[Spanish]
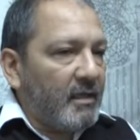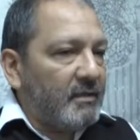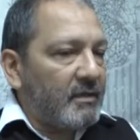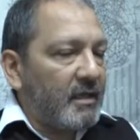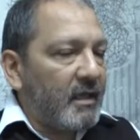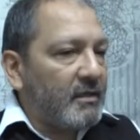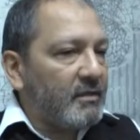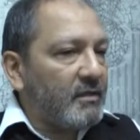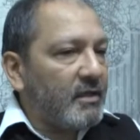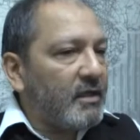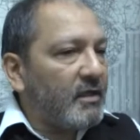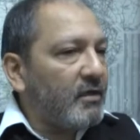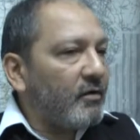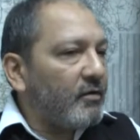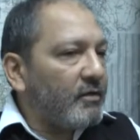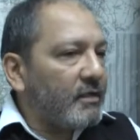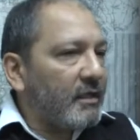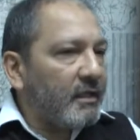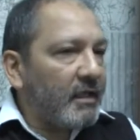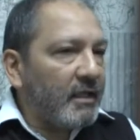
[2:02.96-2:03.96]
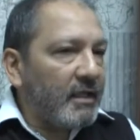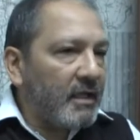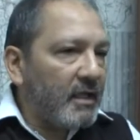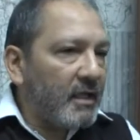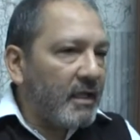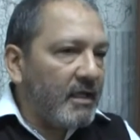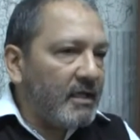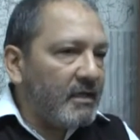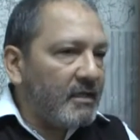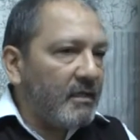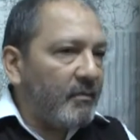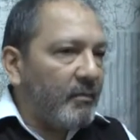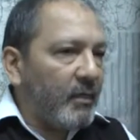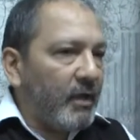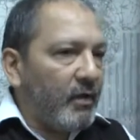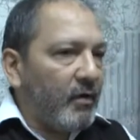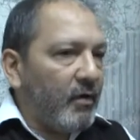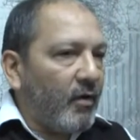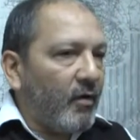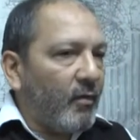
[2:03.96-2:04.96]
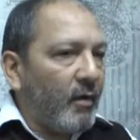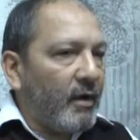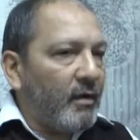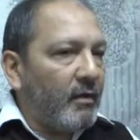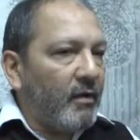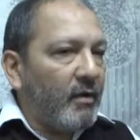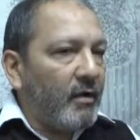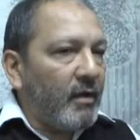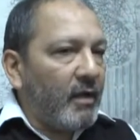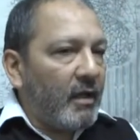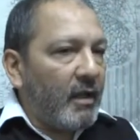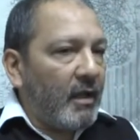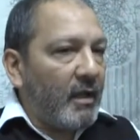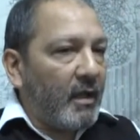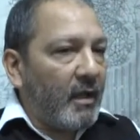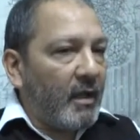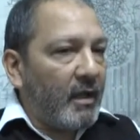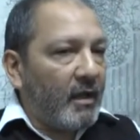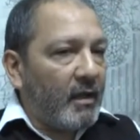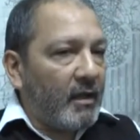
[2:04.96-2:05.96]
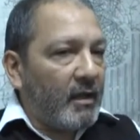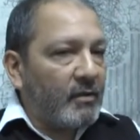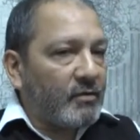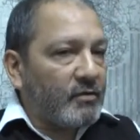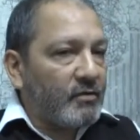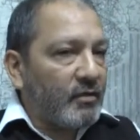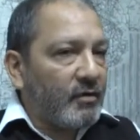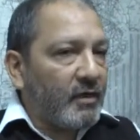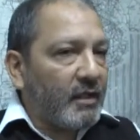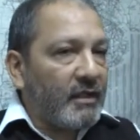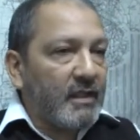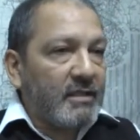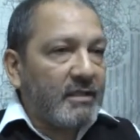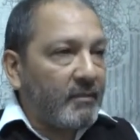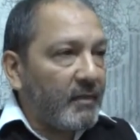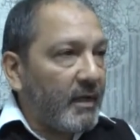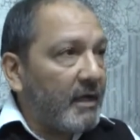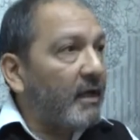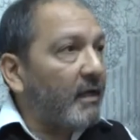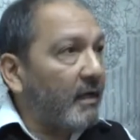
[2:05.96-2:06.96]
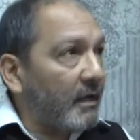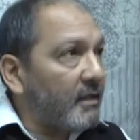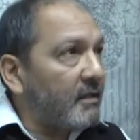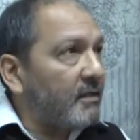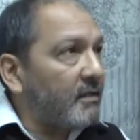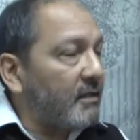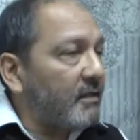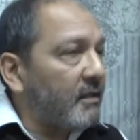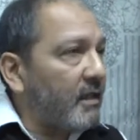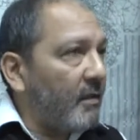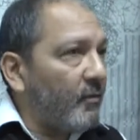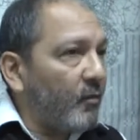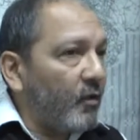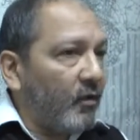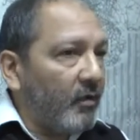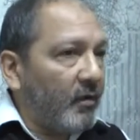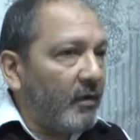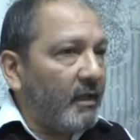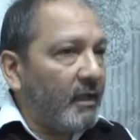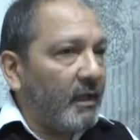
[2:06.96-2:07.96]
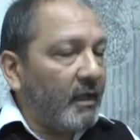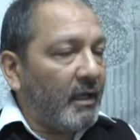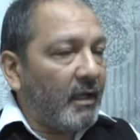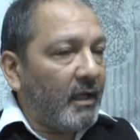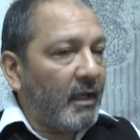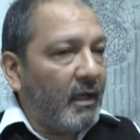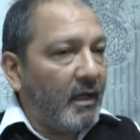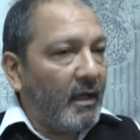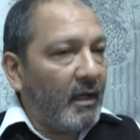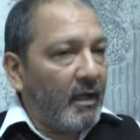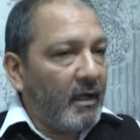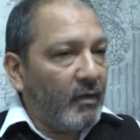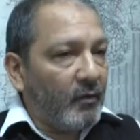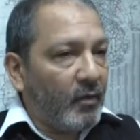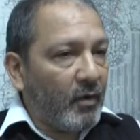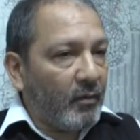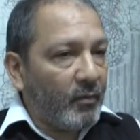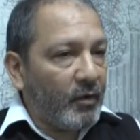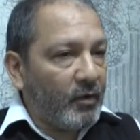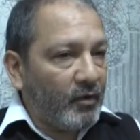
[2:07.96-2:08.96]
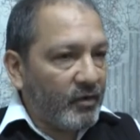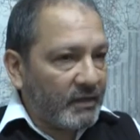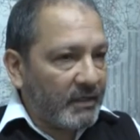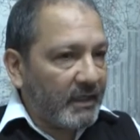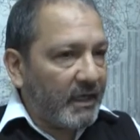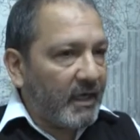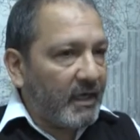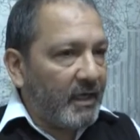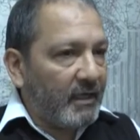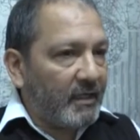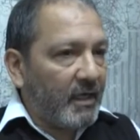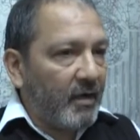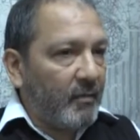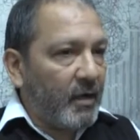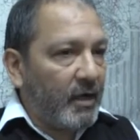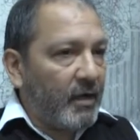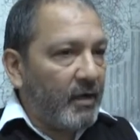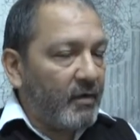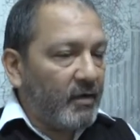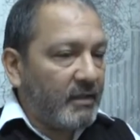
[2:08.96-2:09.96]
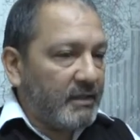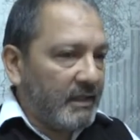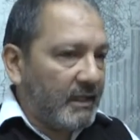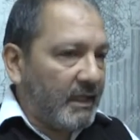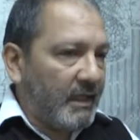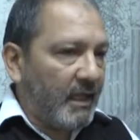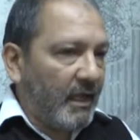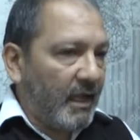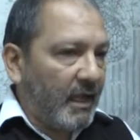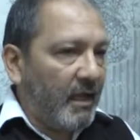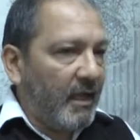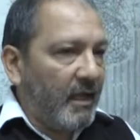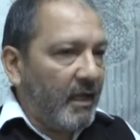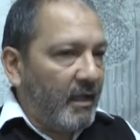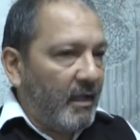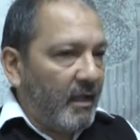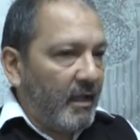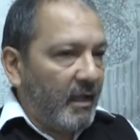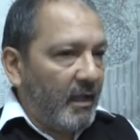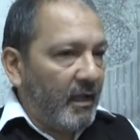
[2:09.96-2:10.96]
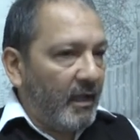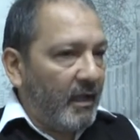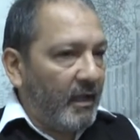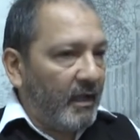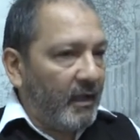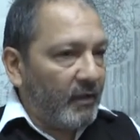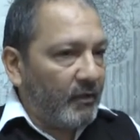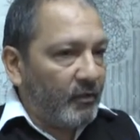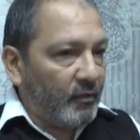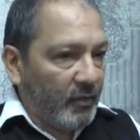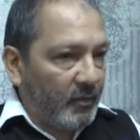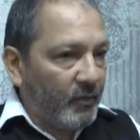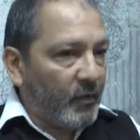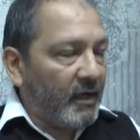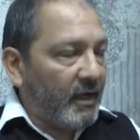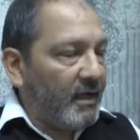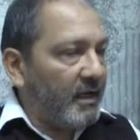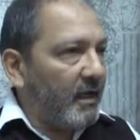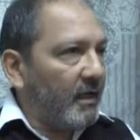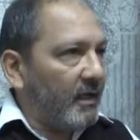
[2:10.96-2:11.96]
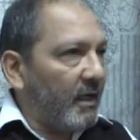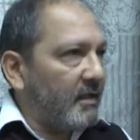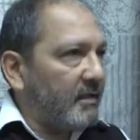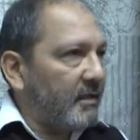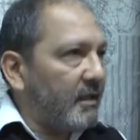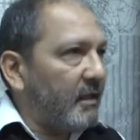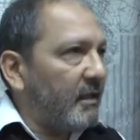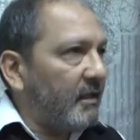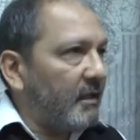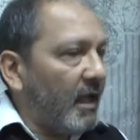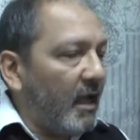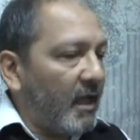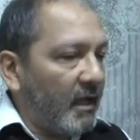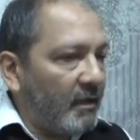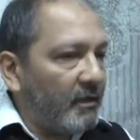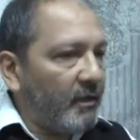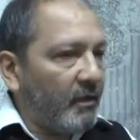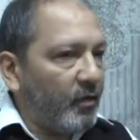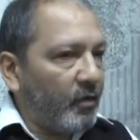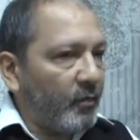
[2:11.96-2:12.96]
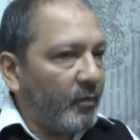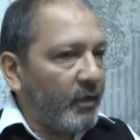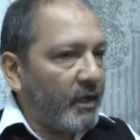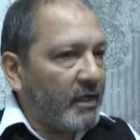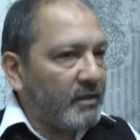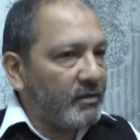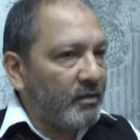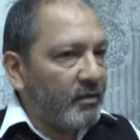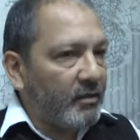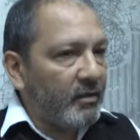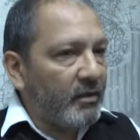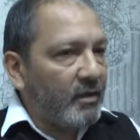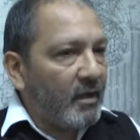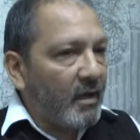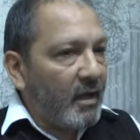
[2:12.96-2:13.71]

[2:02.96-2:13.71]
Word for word: sean cinco o siete días, dice, pero bueno, eh, son esta semana que necesitamos que el cuerpo de concejales esté a pleno, así que tuvimos que, hacer esta, incorporación,